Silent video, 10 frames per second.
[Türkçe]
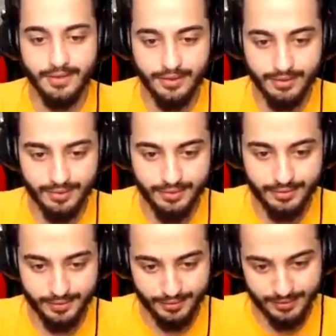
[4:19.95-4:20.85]
Ne
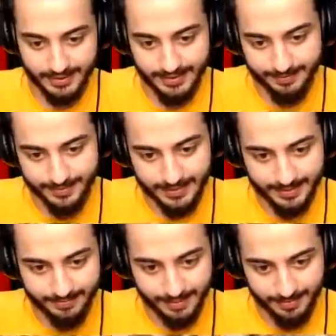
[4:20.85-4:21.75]
olursun. Danım
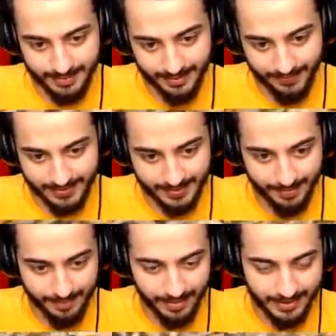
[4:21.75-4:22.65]
danım. Tabii ki de fazla
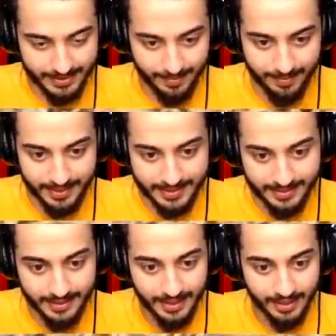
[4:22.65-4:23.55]
mermi harcamamak
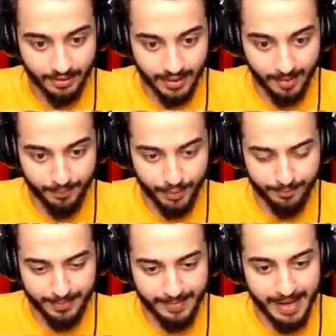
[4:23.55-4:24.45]
için Ben
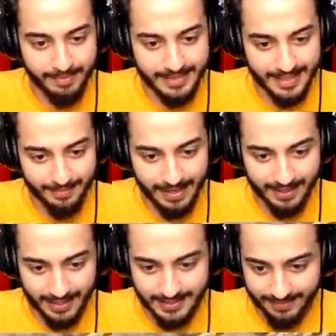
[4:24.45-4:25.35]
bunun bir mermisini ben
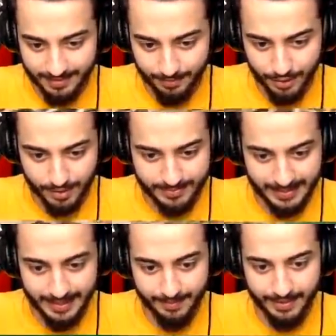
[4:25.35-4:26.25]
kaç evde buluyorum
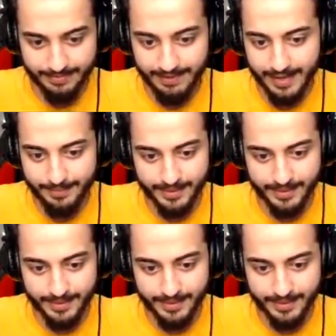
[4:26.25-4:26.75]
senin haberin var